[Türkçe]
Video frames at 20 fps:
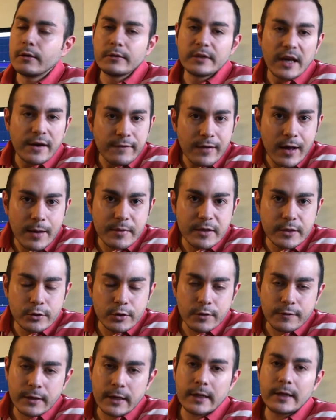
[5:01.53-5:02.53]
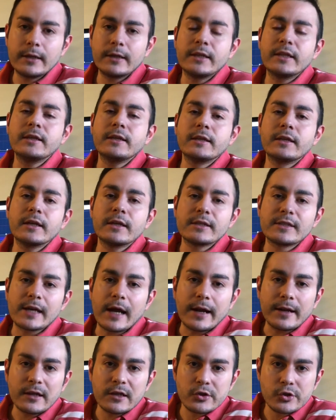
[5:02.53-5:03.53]
devam ediyor ve yani gitgide
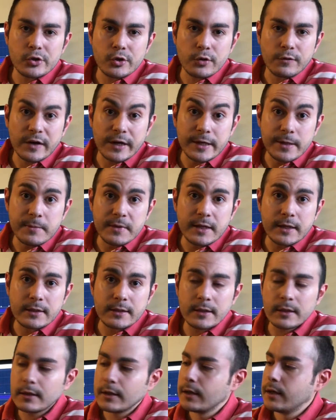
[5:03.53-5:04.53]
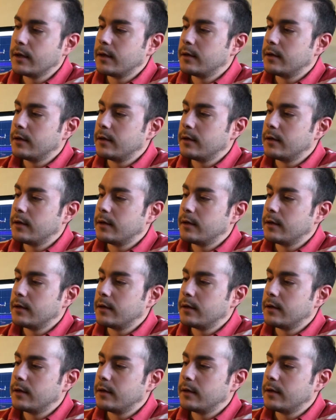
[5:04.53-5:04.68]
sertleşiyor vahimiyeti.